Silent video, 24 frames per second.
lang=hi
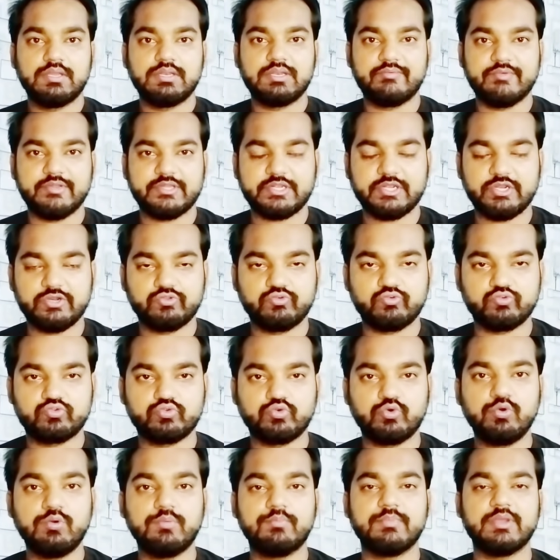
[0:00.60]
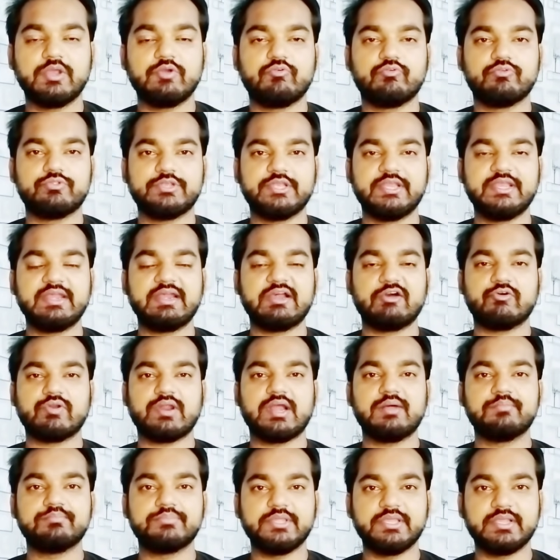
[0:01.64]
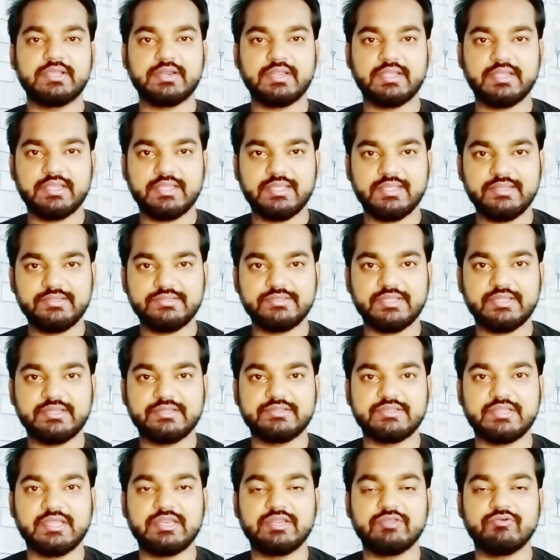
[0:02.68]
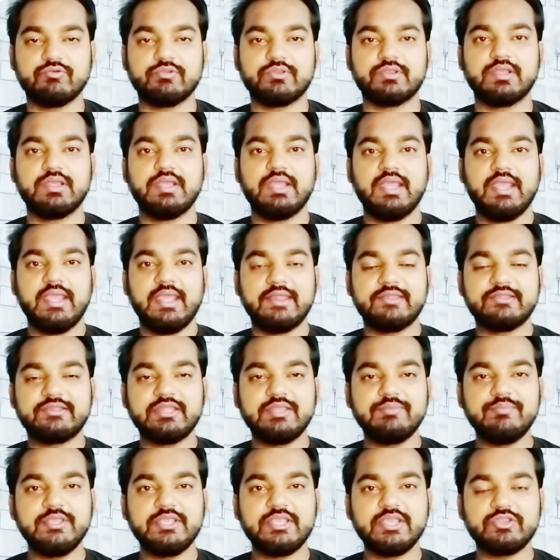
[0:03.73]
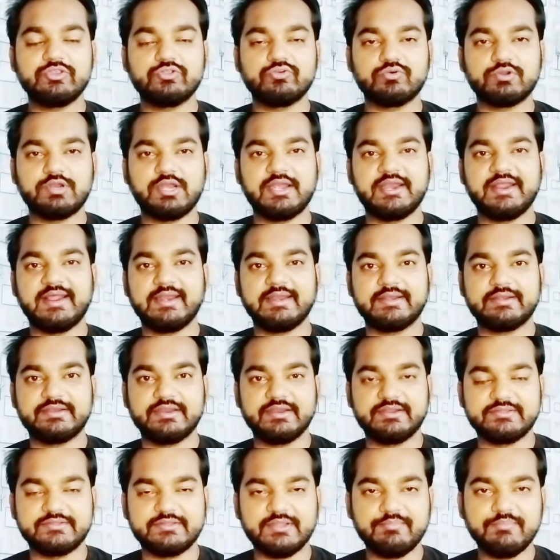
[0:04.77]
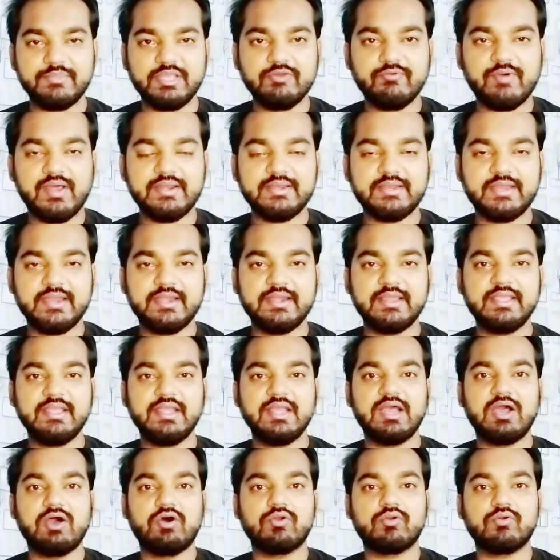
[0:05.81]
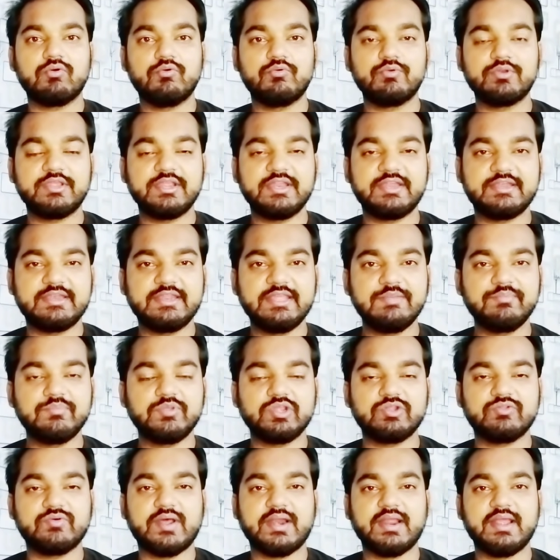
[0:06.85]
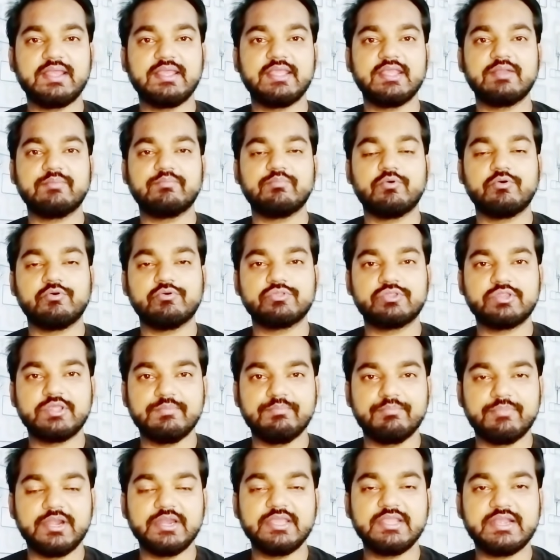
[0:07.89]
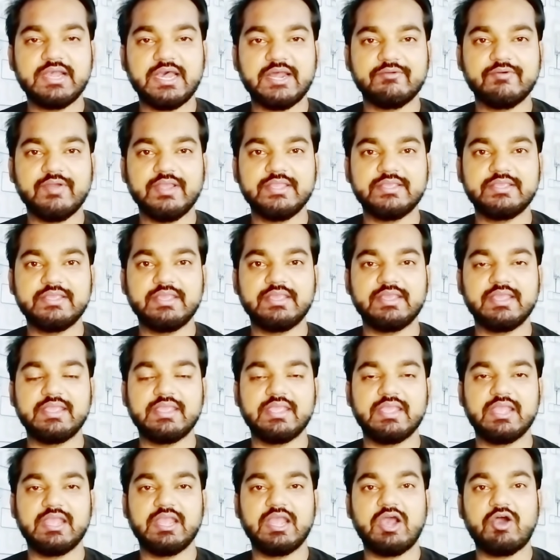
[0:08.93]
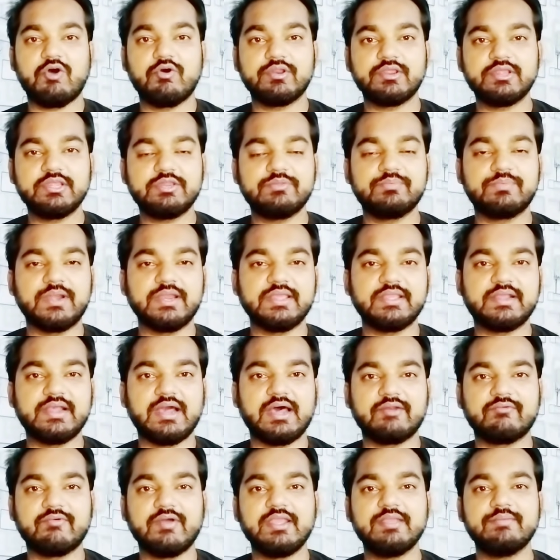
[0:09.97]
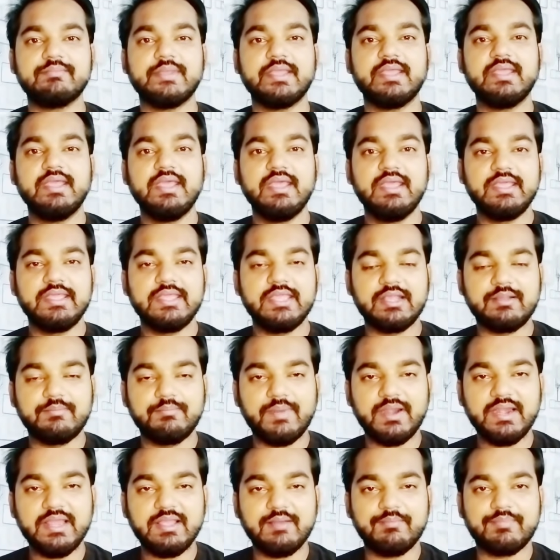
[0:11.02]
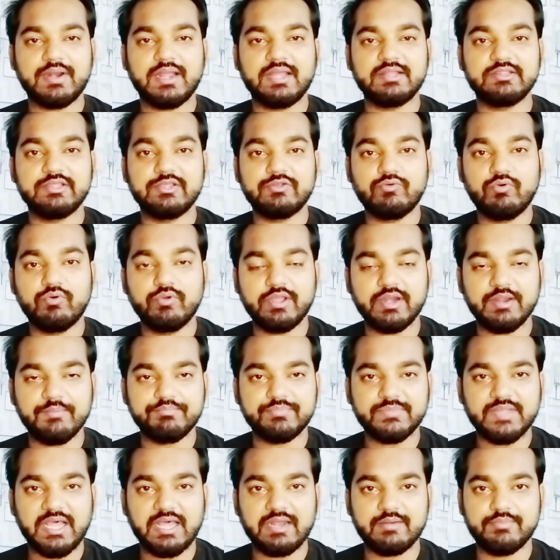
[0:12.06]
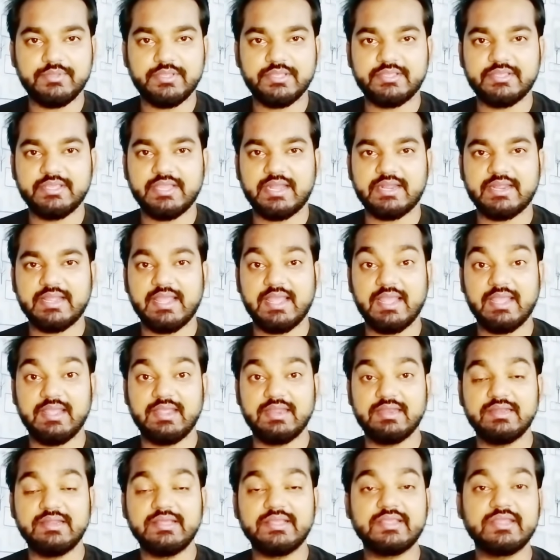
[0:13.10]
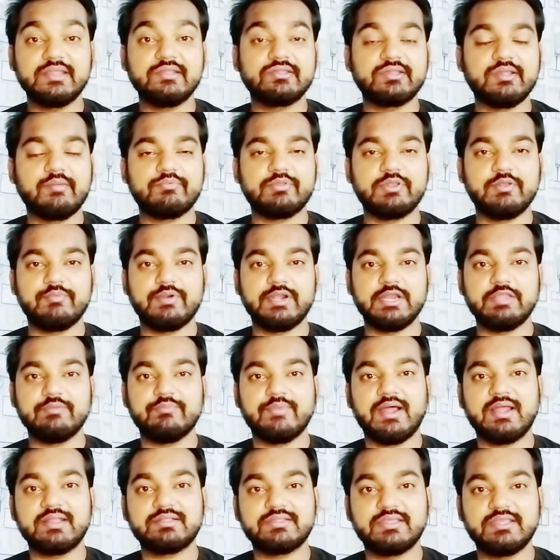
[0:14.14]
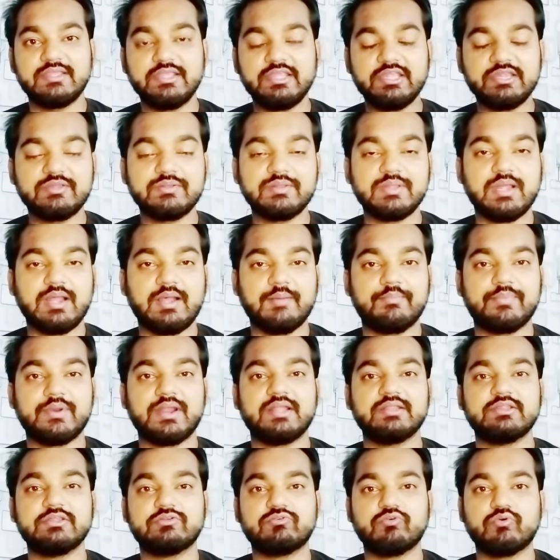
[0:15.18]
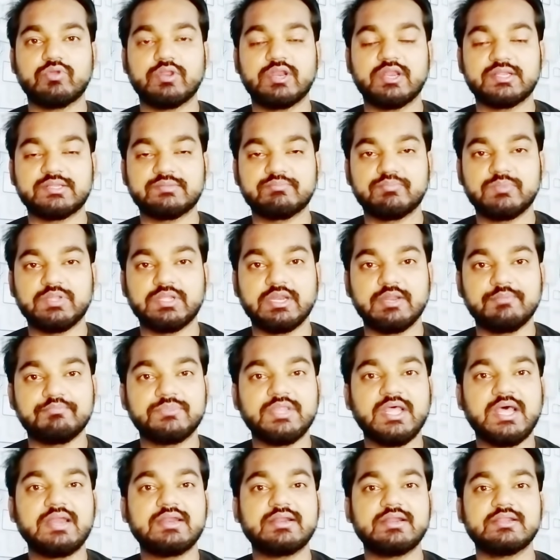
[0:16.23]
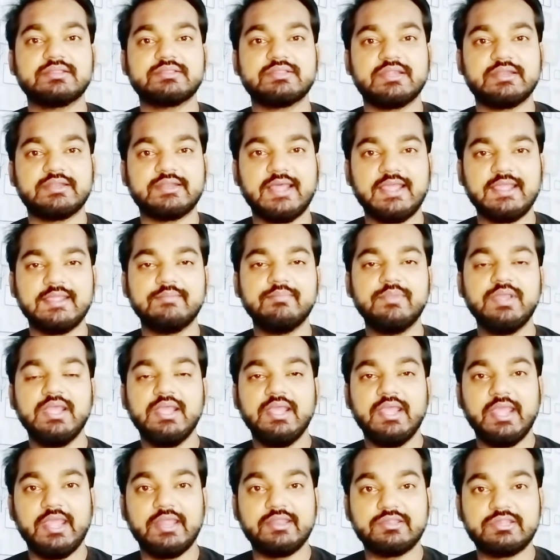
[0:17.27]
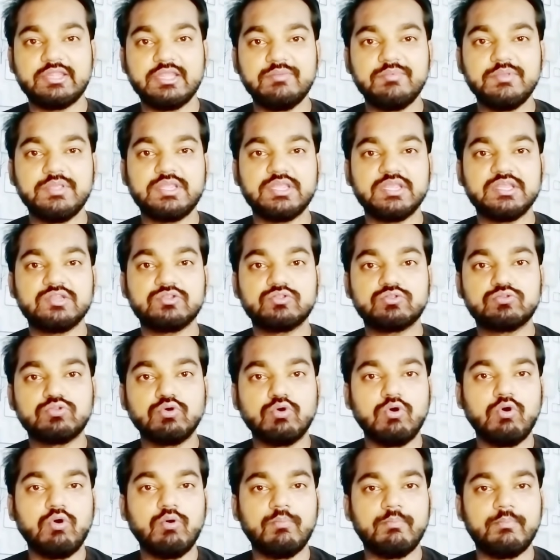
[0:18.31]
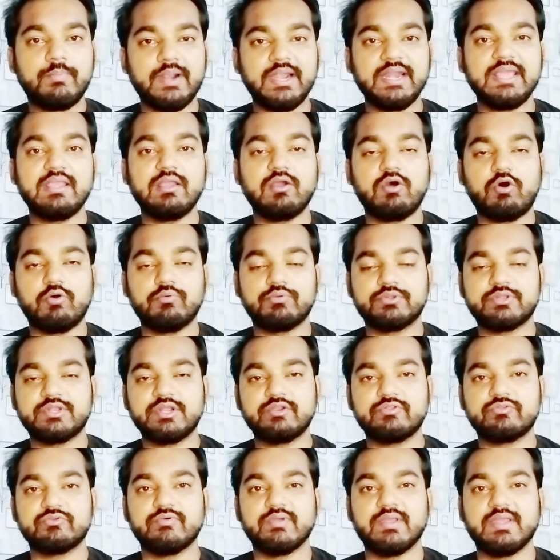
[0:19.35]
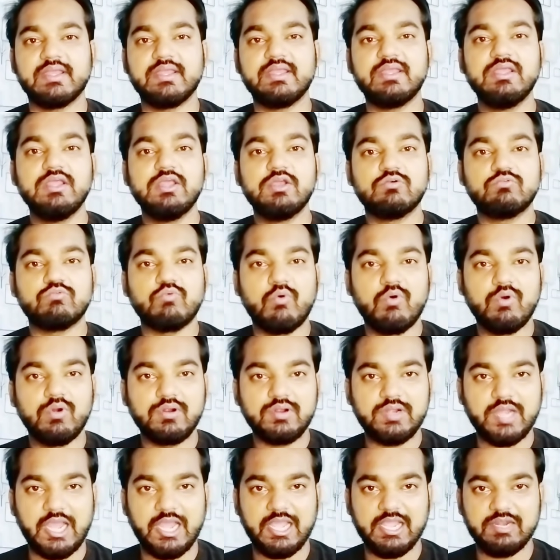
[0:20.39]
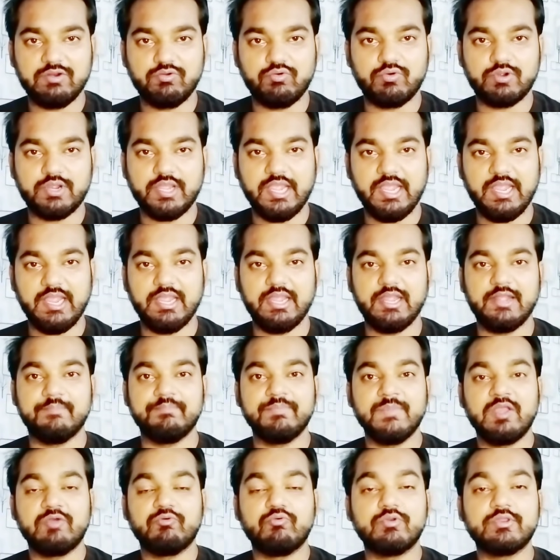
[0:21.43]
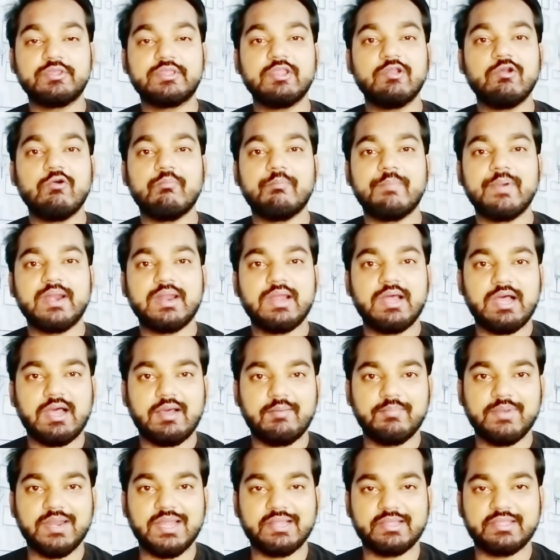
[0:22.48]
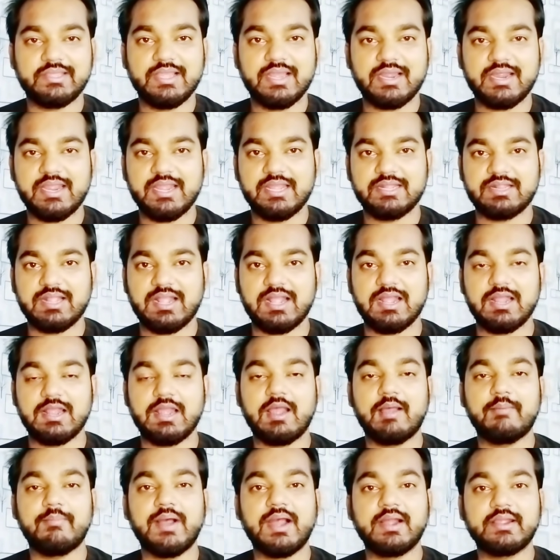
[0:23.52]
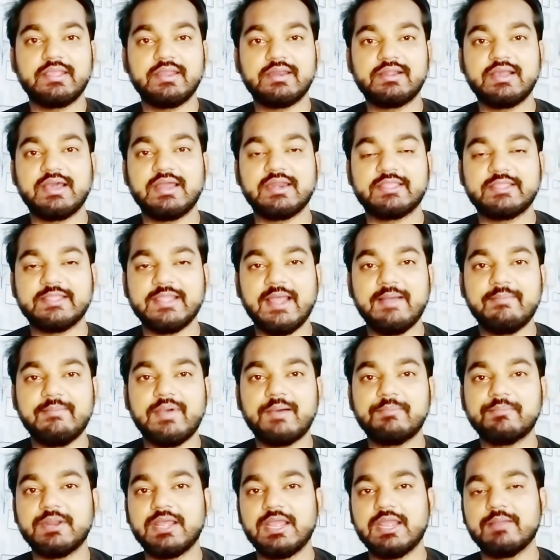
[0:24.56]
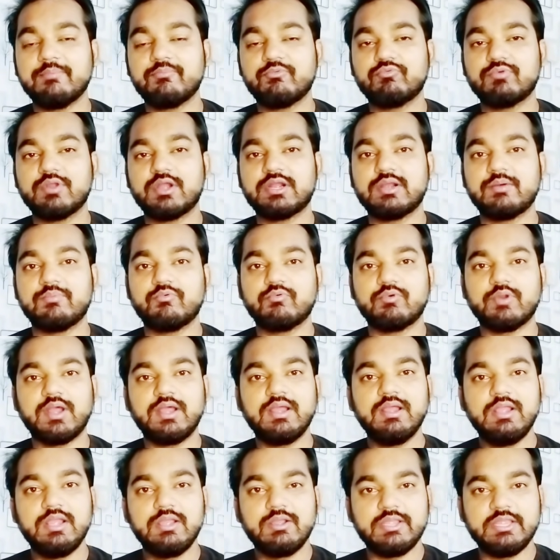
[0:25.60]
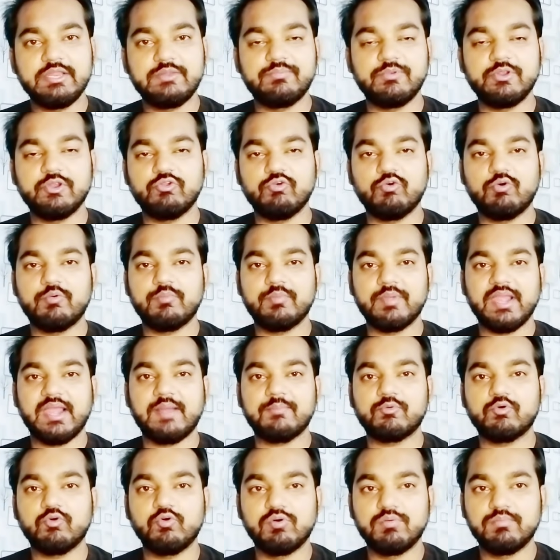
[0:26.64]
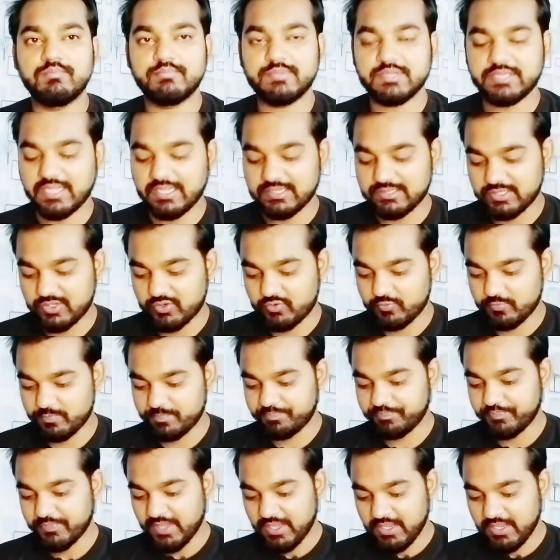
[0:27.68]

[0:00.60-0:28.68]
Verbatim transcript: नमस्कार दोस्तों मैं हूं जय और आप देख रहे हैं जय द न्यूज एनसीबी के जोनल डायरेक्टर समीर वानखेड़े और उनके टीम के द्वारा एक बहुत ही बड़ी कार्रवाई की गई है और इस बड़ी कार्रवाई में एक बड़े अपराधी को गिरफ्तार भी किया गया है लेकिन सबसे बड़ी बात कि इस अपराधी को गिरफ्तार करते टाइम एन के दो बड़े ऑफिसर जो हैं वो घायल हो गए हैं उनके ऊपर हमला किया गया था अब आखिरकार क्या मामला है पूरा का पूरा इस वीडियो में मैं आपको बताता हूँ